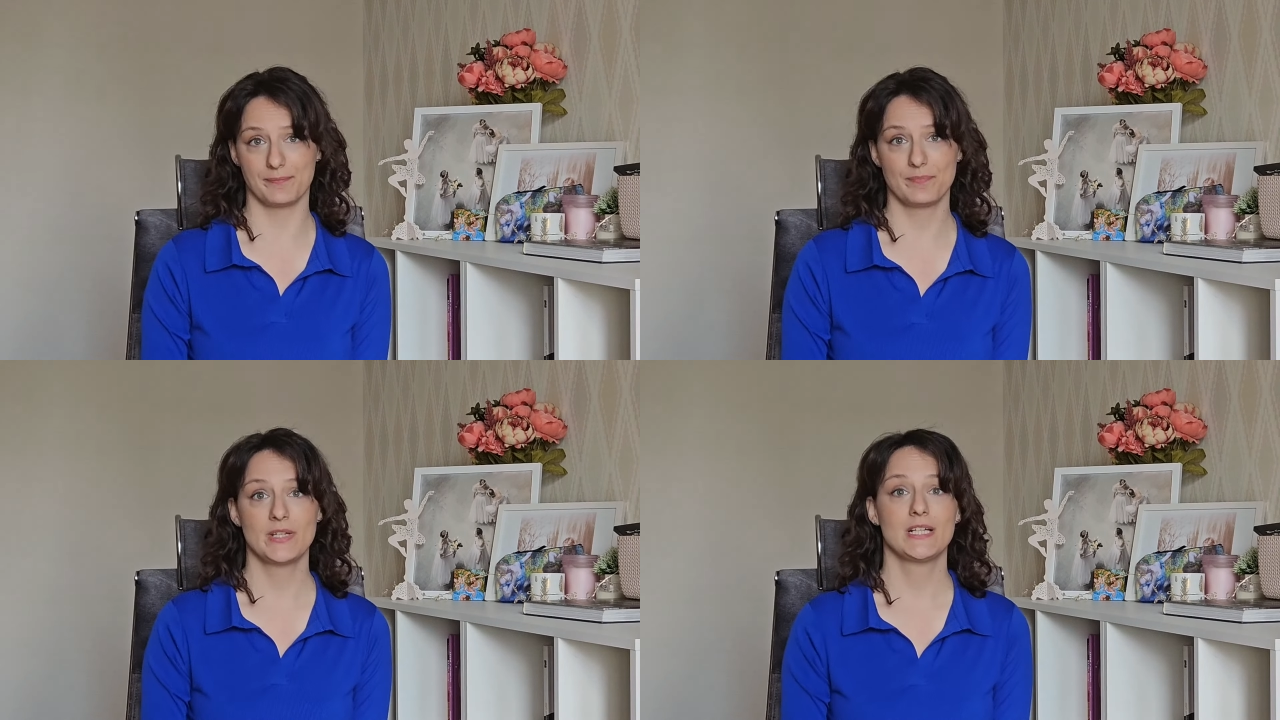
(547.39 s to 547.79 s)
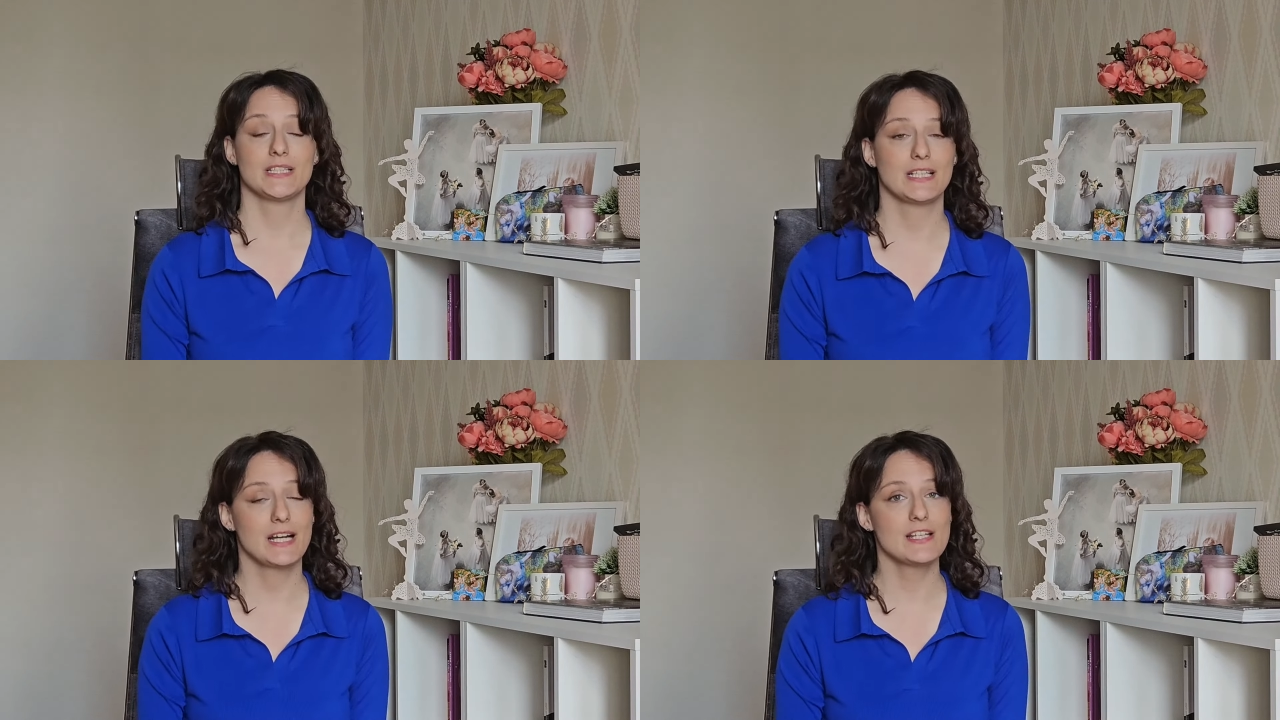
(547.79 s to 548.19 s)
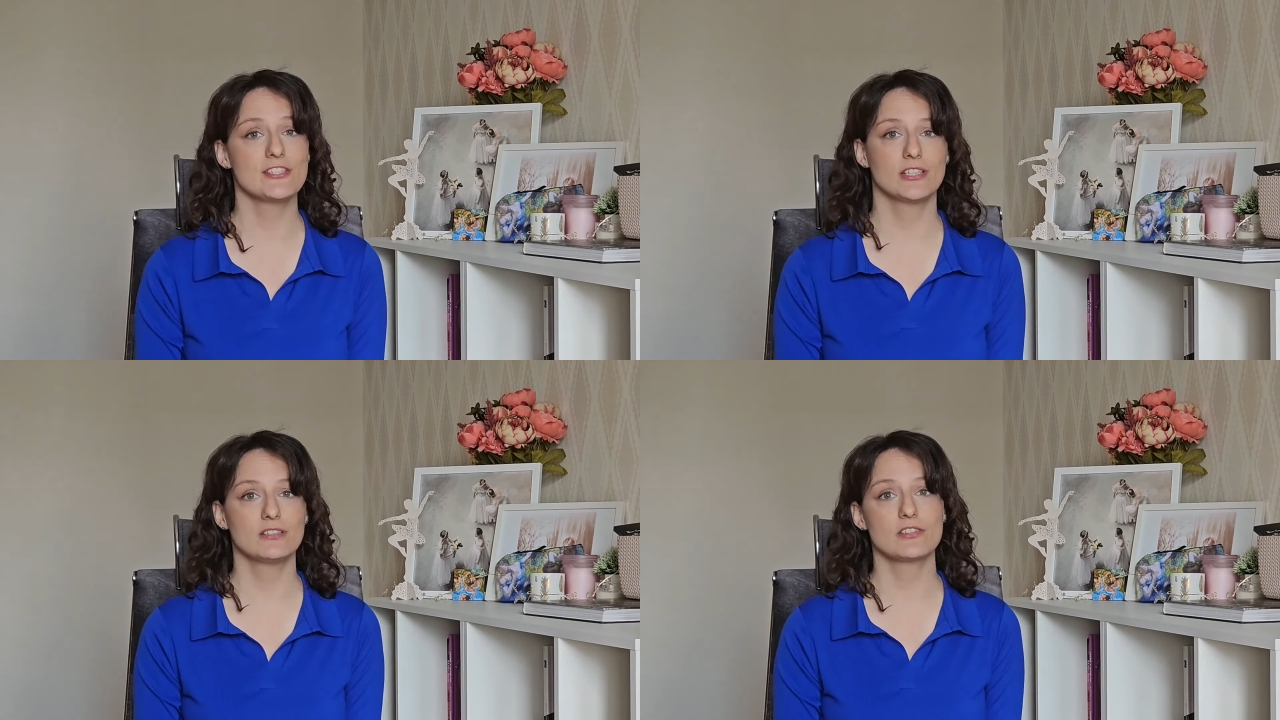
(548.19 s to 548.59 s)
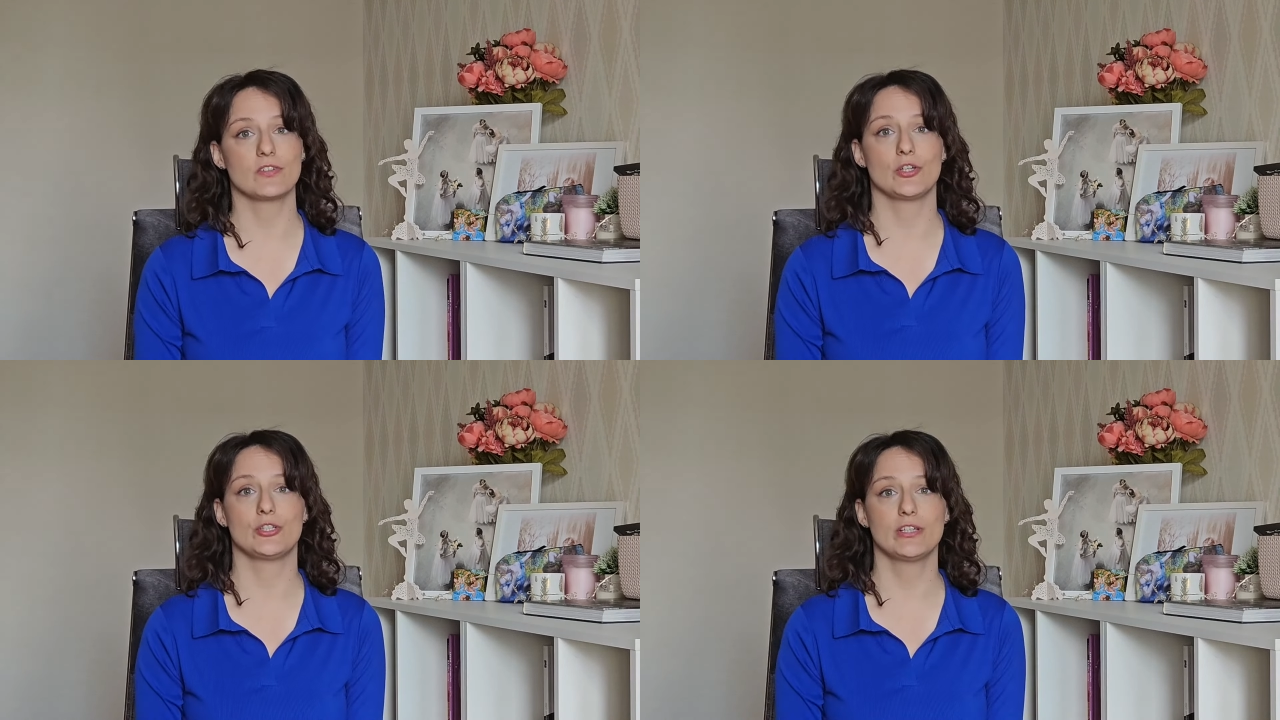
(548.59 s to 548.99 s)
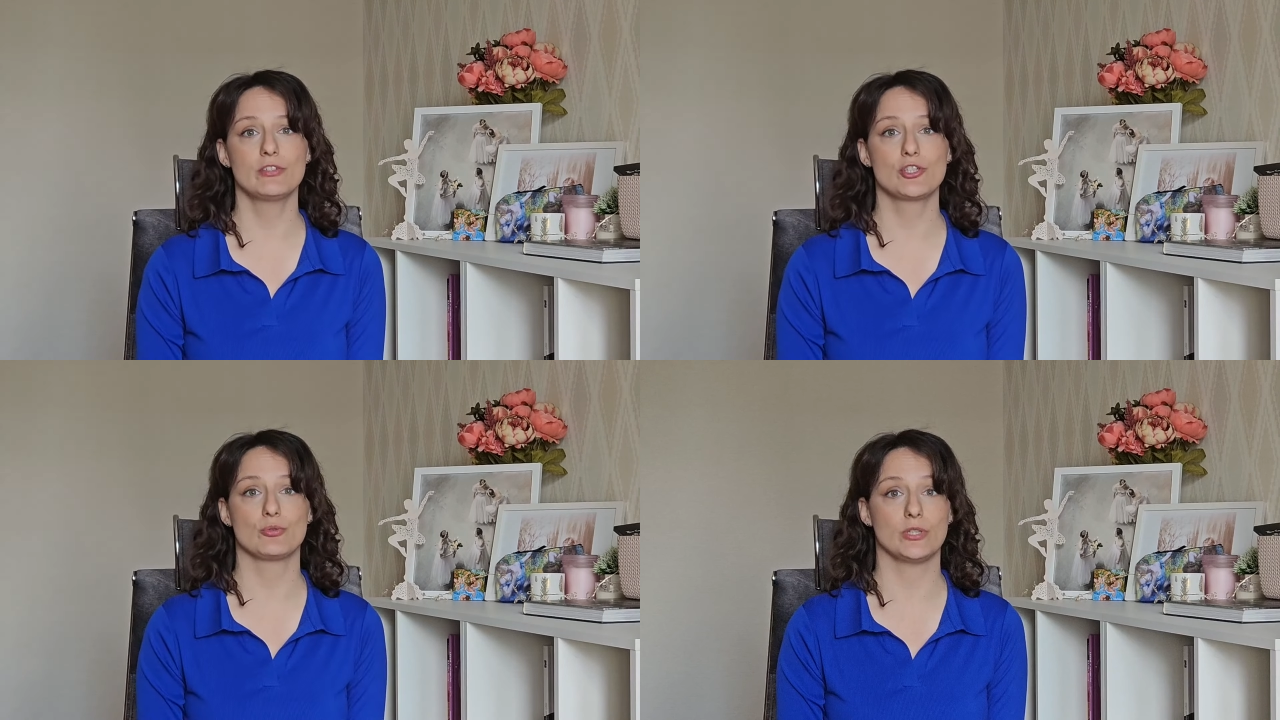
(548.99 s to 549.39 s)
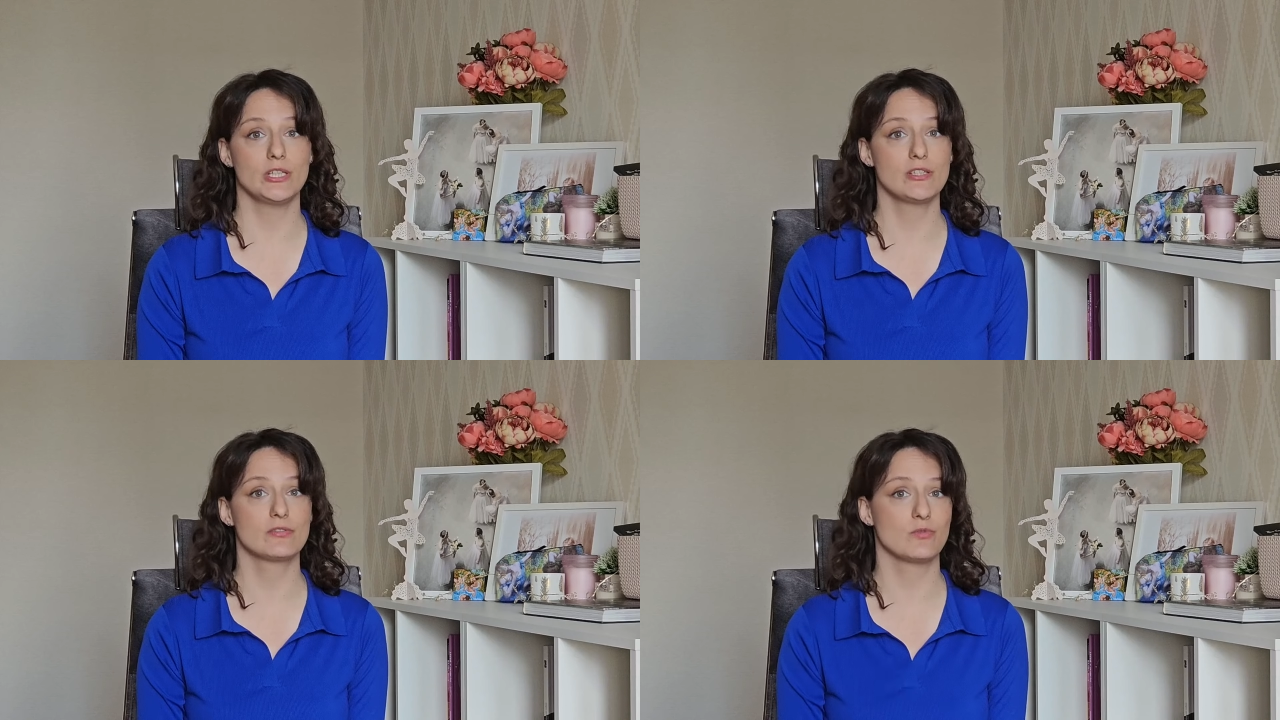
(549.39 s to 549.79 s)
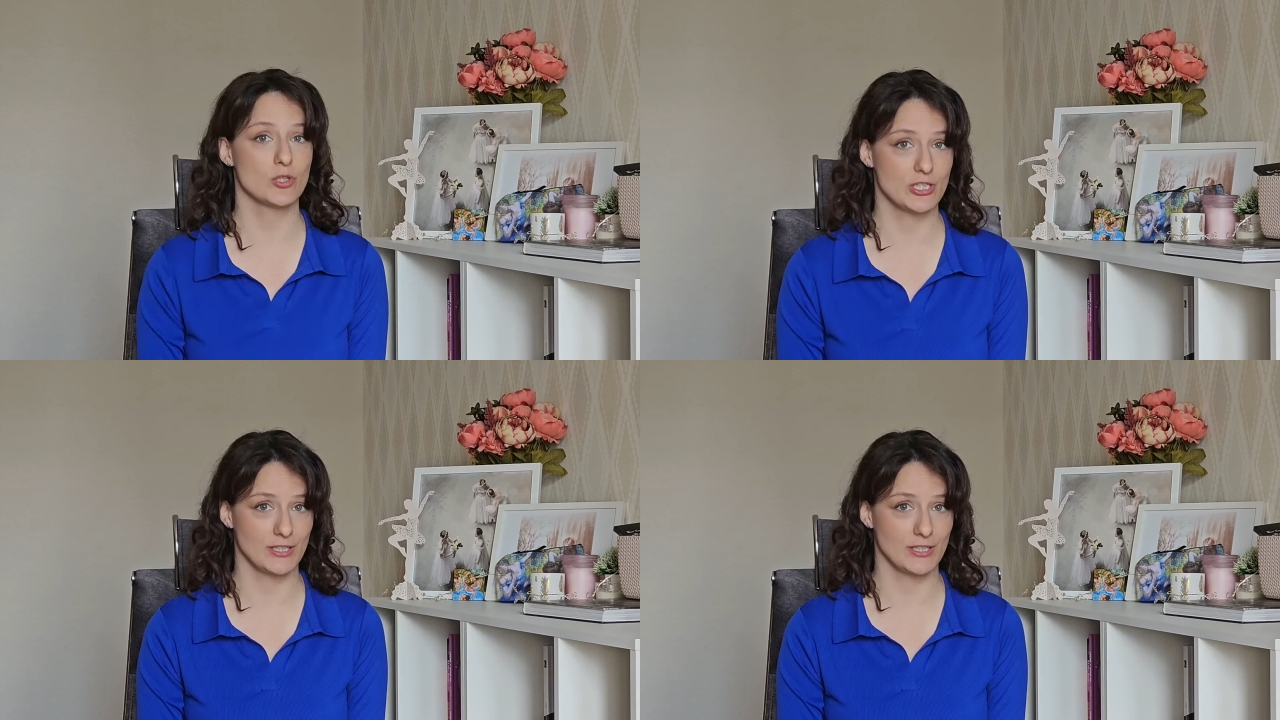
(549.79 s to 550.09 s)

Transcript: Дега сделал свою девочку из воска.